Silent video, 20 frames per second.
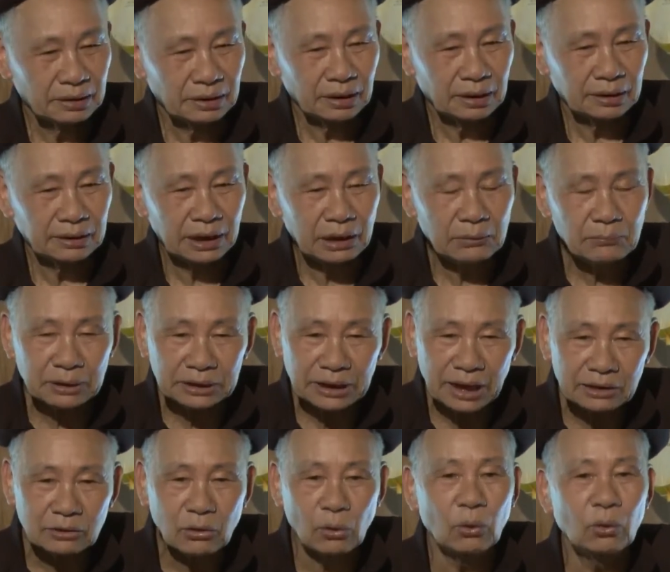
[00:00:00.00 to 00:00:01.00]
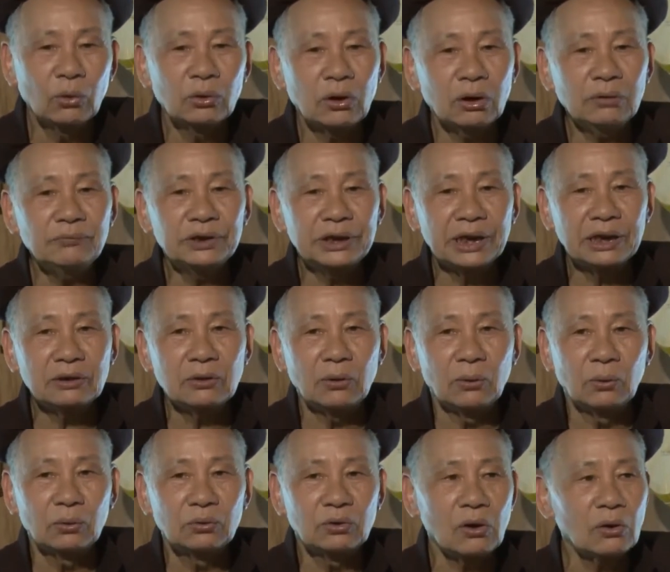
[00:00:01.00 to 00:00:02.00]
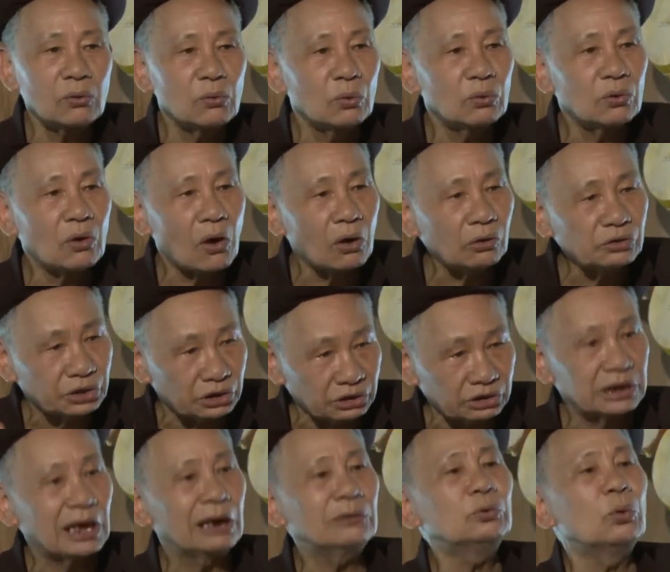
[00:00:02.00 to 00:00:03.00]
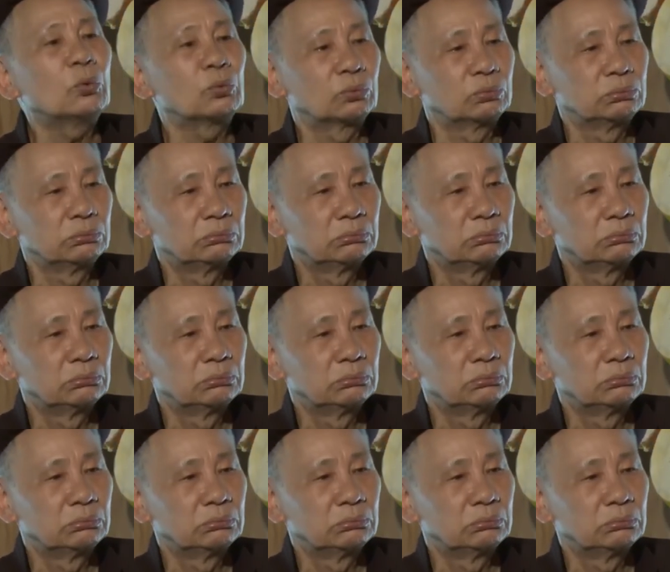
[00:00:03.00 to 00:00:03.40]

ờ, nếu mà then cổ nói về then cổ nó cũng có sự giáo dục